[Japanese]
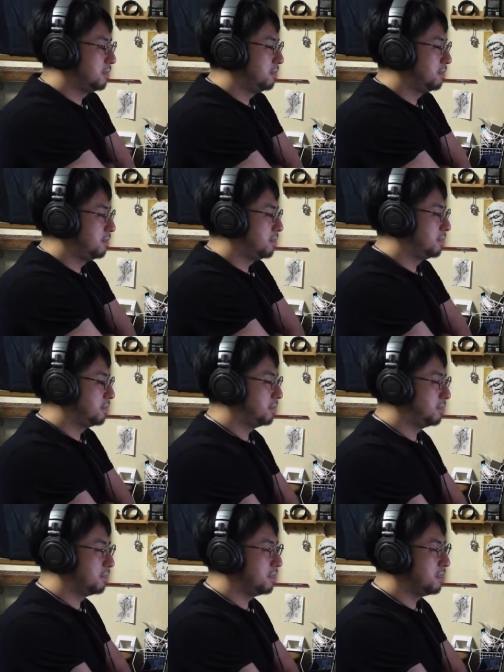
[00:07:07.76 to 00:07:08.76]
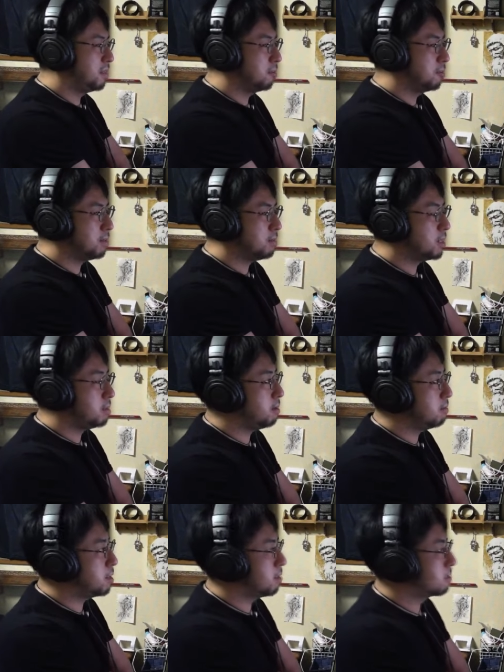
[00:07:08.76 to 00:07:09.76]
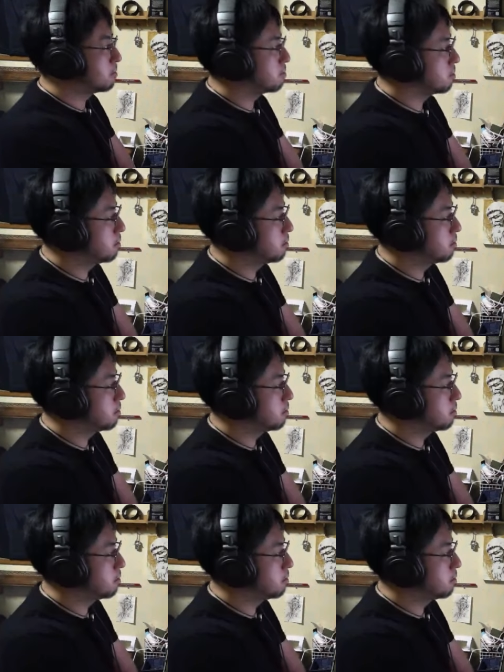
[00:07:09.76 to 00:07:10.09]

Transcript: ニコ生やめたのどれくらい前だ